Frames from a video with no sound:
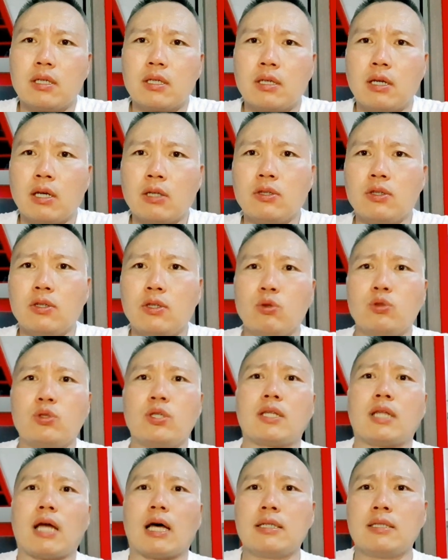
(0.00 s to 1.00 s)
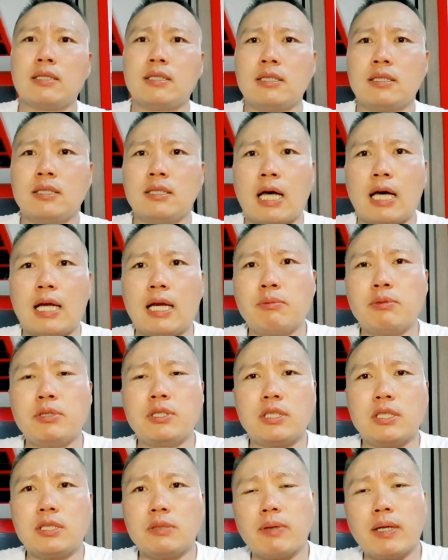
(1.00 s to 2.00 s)
그래서 이웃의 다른
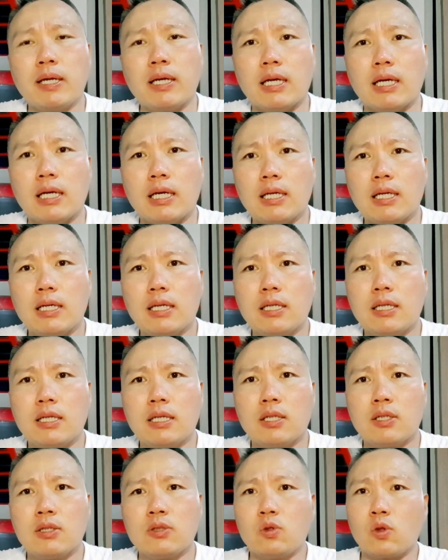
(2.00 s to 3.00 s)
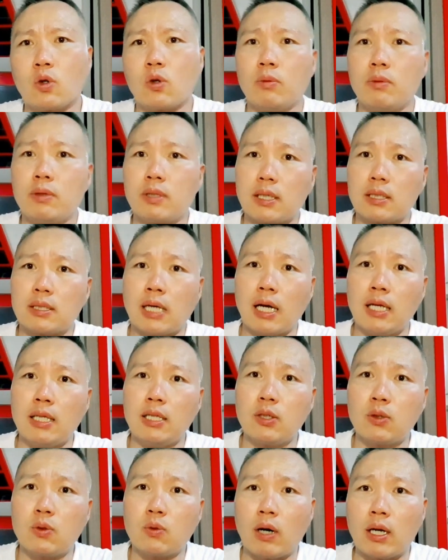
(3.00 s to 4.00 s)
할아버지 집에 조금 이렇게 산이
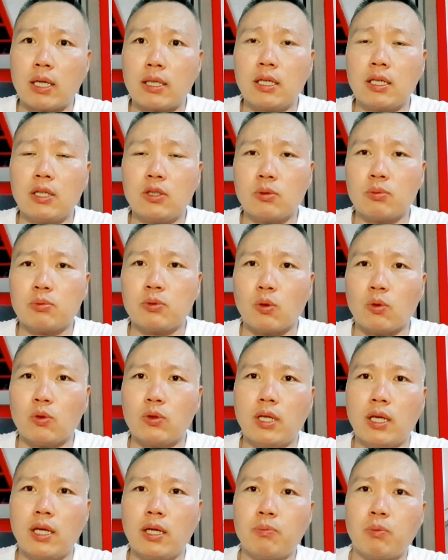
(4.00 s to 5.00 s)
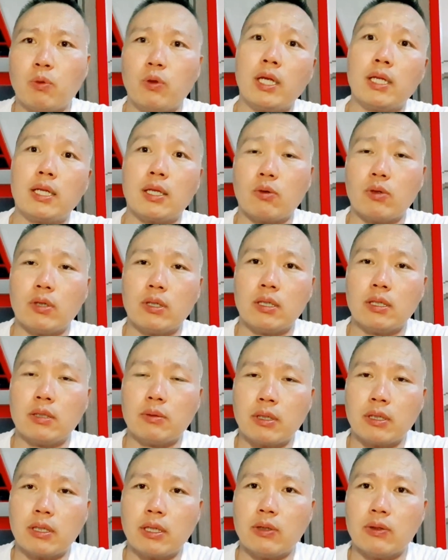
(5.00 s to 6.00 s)
있고 환경이 좀 좋은데 보냈다고
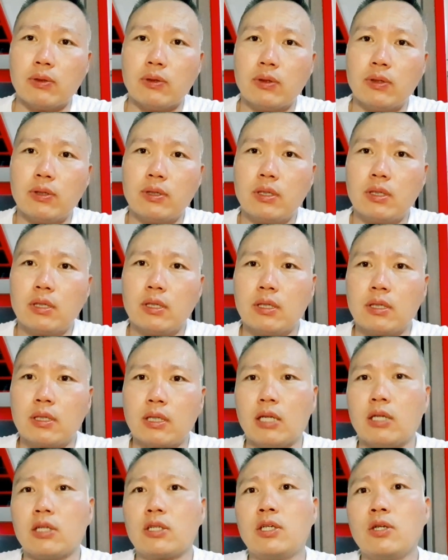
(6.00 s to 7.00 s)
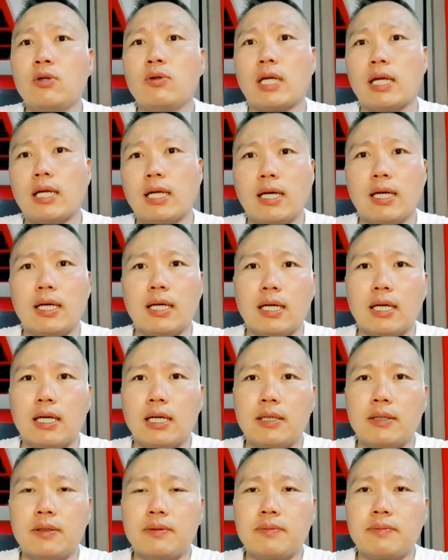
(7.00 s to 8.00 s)
그래요. 개를
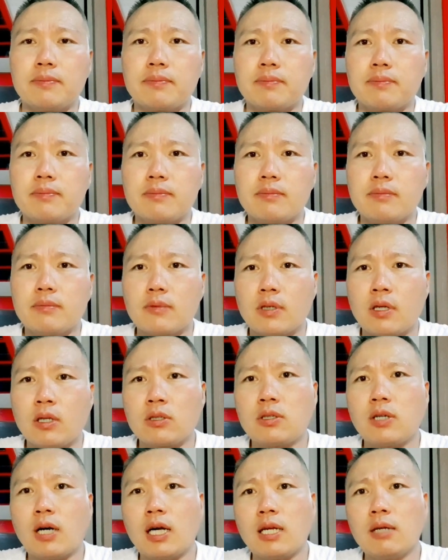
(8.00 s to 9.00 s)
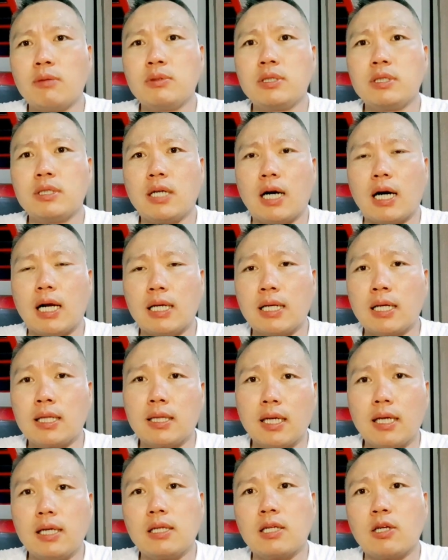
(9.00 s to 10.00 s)
키워달라. 그래서 그 할아버지가
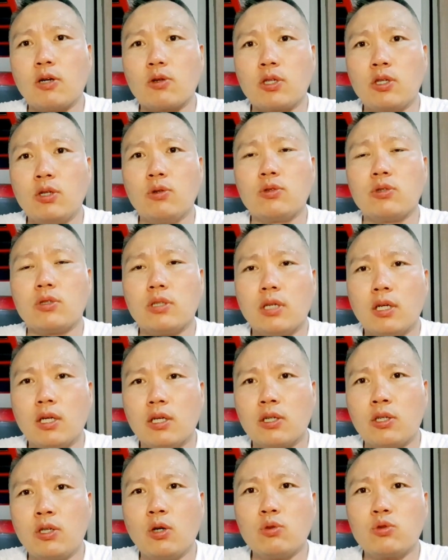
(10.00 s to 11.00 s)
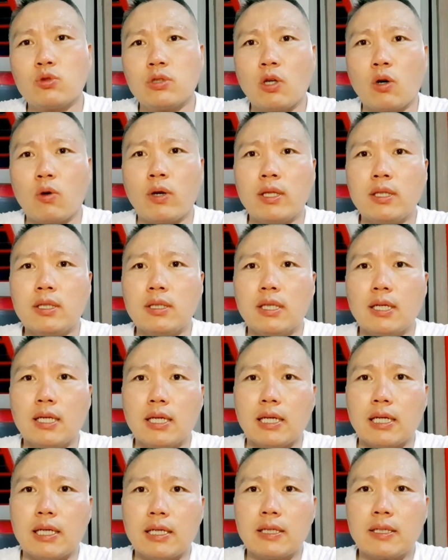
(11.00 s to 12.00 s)
알겠다 이렇게 하고 키워 키워준다고
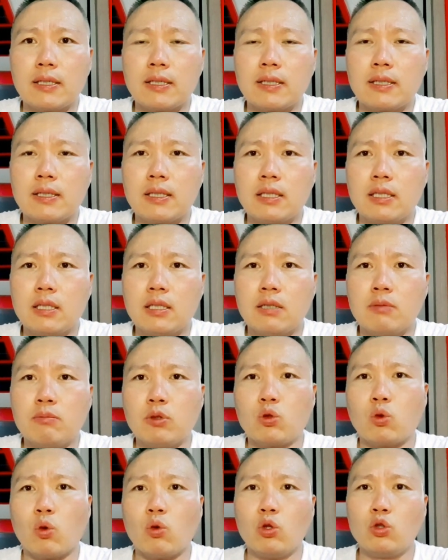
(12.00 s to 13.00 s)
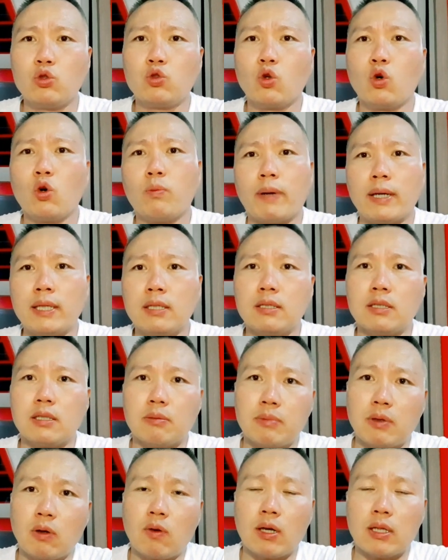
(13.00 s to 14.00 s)
했는데 뭐 돈을 주고 받은 건
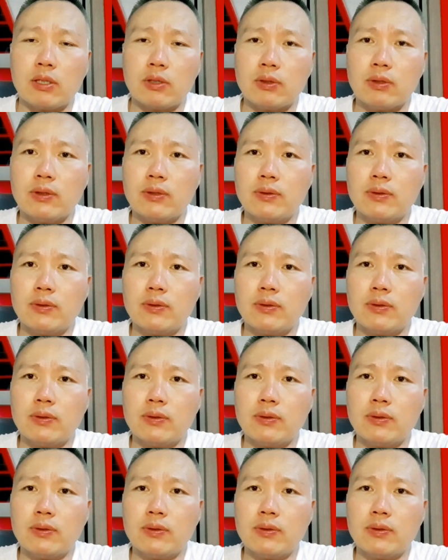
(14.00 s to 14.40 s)
없다고 하대요.